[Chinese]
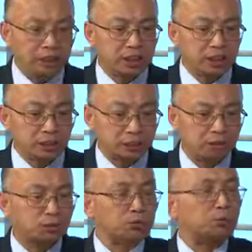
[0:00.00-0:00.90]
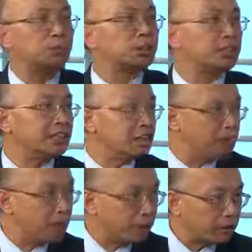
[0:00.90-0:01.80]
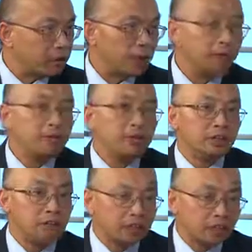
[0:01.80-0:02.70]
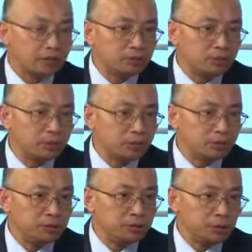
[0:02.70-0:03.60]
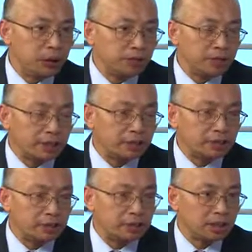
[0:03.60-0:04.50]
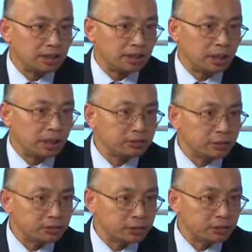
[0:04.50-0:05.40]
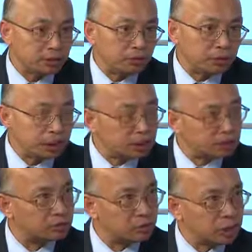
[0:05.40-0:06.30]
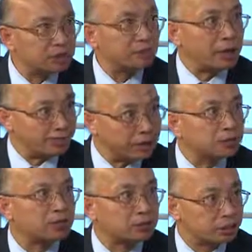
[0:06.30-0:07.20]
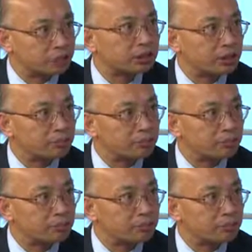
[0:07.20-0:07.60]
显的数据上的一个变化。那么根据移民局的官网的统计呢，五二六的批准率一直维持在百分之九十以上，